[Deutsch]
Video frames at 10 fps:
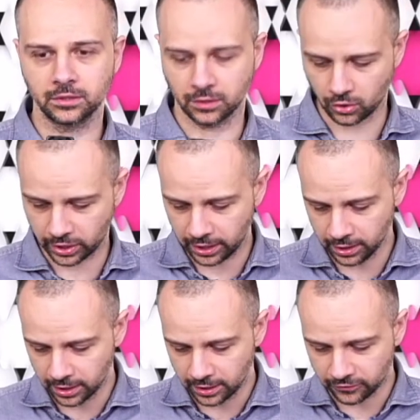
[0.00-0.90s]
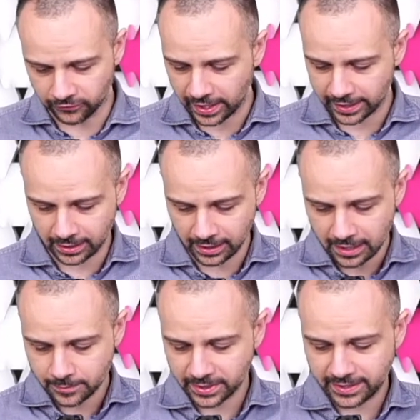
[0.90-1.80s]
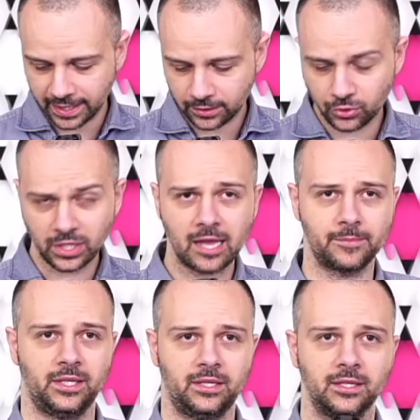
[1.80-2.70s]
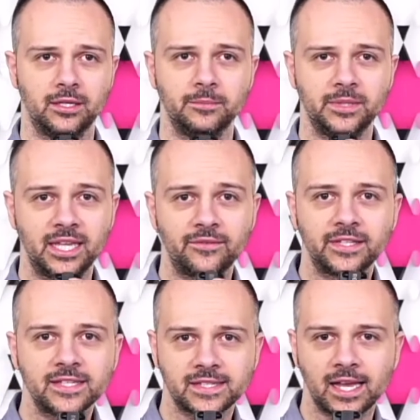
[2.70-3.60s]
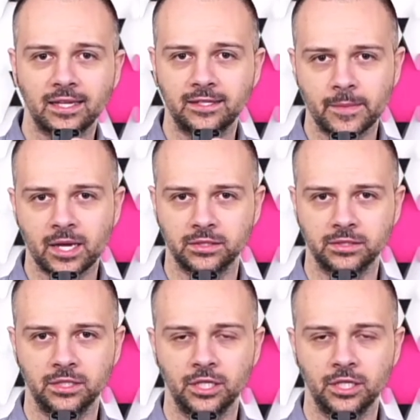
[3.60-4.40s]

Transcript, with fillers: Okay? Weil mit der Dynamik, mit der wir das gerade machen,